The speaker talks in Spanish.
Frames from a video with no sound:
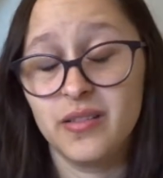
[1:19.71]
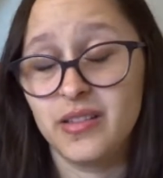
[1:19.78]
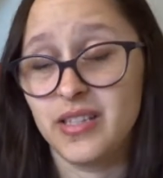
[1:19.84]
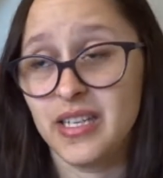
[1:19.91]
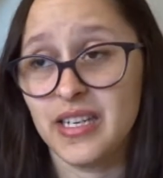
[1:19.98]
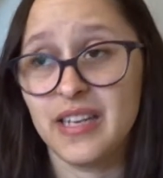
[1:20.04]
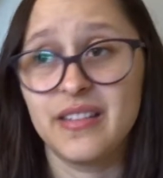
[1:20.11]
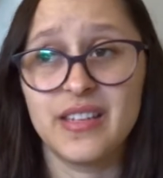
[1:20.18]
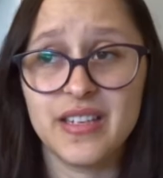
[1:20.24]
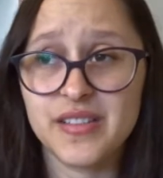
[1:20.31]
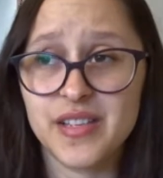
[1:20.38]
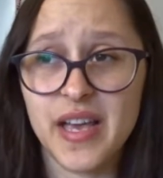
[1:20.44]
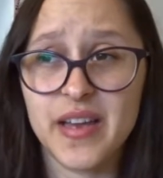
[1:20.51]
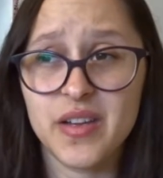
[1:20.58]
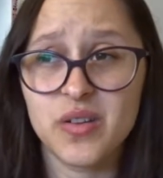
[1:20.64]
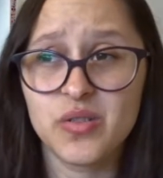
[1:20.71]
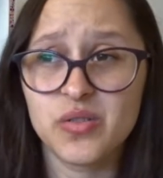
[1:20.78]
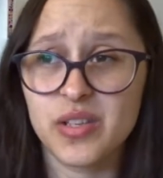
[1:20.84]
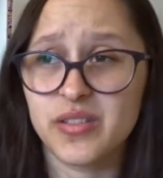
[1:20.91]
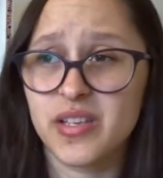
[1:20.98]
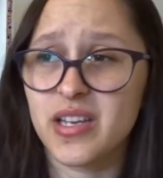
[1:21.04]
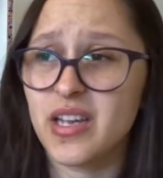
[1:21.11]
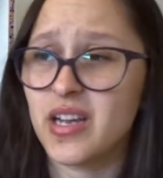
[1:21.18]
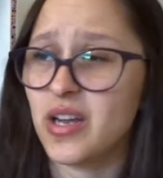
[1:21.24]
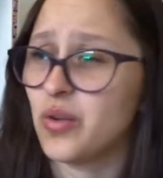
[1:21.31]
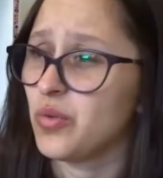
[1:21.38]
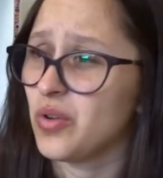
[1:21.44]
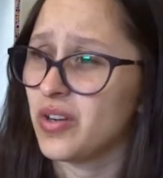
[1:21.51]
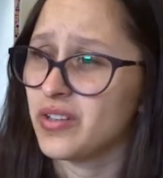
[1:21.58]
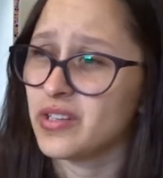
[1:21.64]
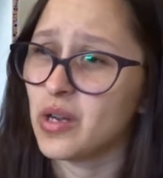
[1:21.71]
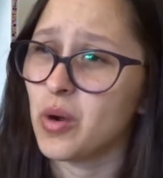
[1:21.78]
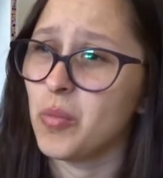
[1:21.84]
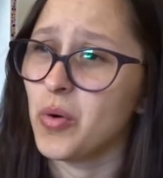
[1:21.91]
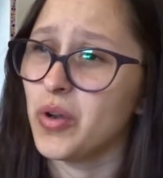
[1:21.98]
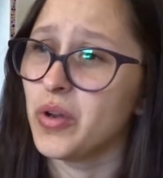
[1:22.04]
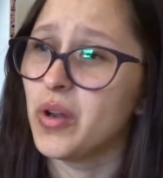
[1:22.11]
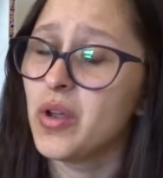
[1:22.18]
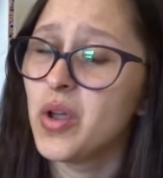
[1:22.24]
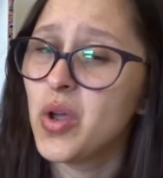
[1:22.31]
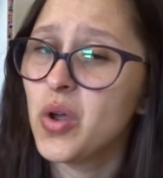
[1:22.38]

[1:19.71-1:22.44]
tiene 10 años, así que calculo que está como en